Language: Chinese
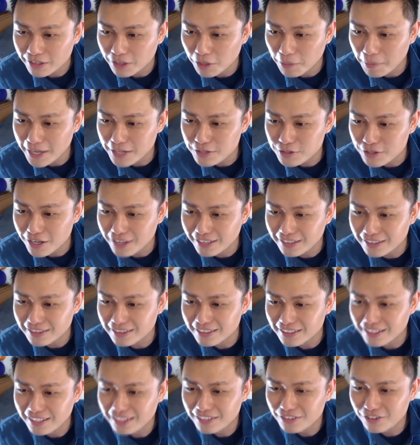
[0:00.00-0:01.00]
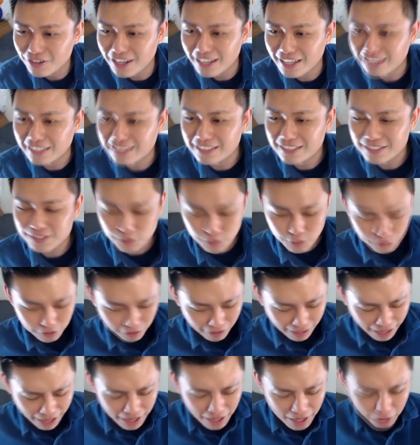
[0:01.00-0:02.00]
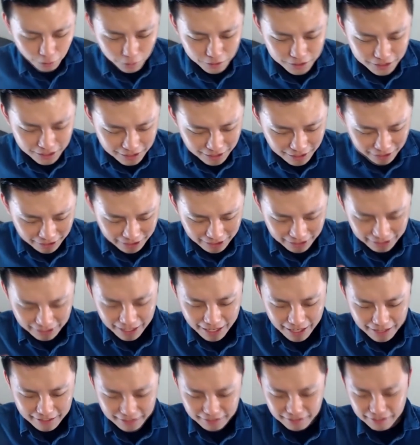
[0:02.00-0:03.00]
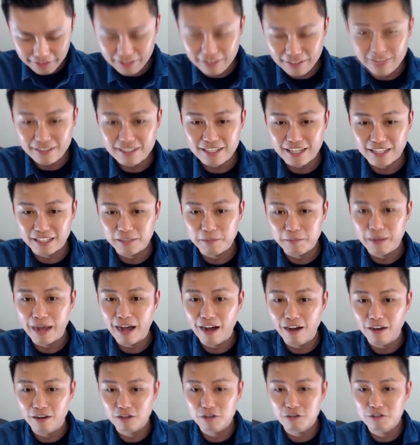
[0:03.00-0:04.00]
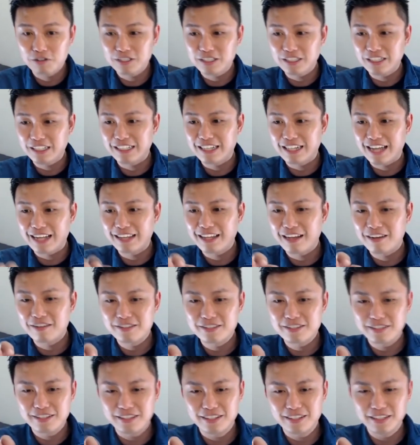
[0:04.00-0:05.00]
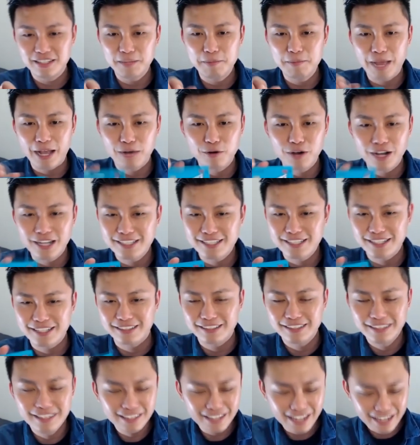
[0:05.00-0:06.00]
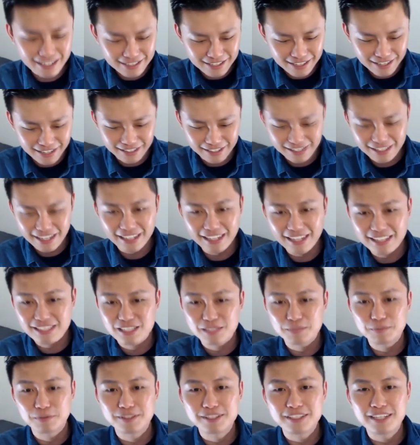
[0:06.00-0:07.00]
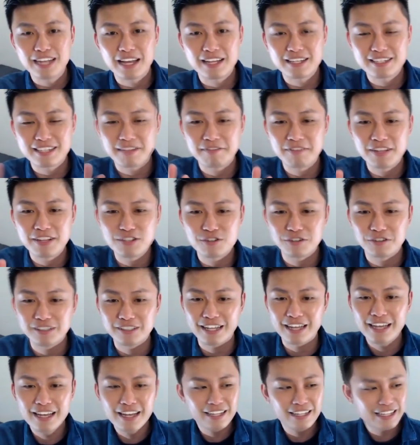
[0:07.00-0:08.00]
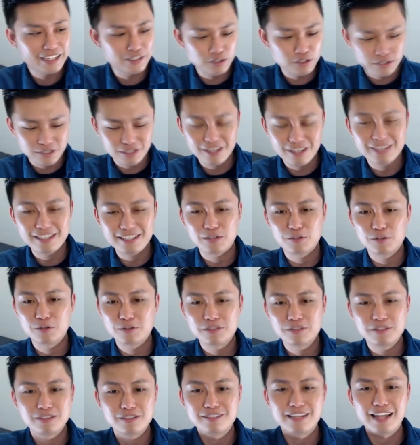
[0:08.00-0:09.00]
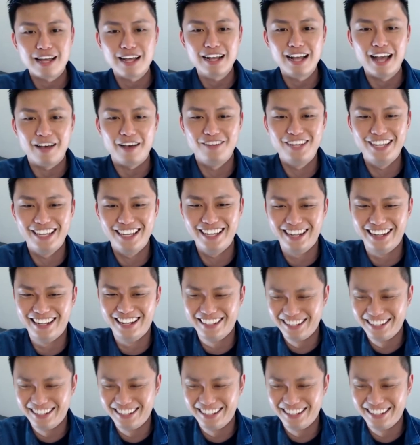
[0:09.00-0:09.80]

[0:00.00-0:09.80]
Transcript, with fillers: 刘佩璇。对你的视 c 口卡，我记得你应该是第一个讲的嘛，好，恭喜你拿到这个一百块钱了，他真的很厉害，他直播进来三分钟以内，他就直接讲说是这张卡片，